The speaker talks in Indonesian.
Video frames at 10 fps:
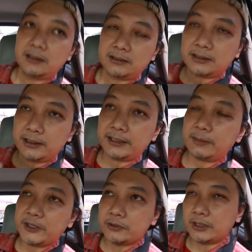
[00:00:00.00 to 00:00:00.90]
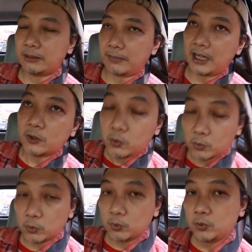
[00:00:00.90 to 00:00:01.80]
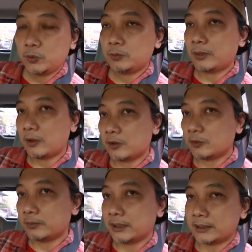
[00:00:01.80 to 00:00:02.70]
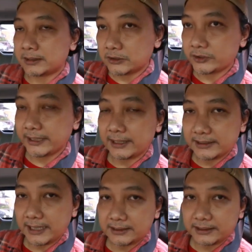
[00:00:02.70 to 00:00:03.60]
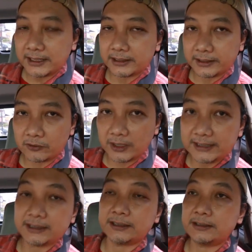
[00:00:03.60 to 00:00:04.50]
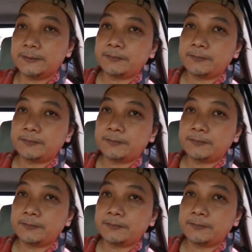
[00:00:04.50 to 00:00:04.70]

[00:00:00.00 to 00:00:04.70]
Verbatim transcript: seandainya penjual mau mau mensosialisasikan regulasi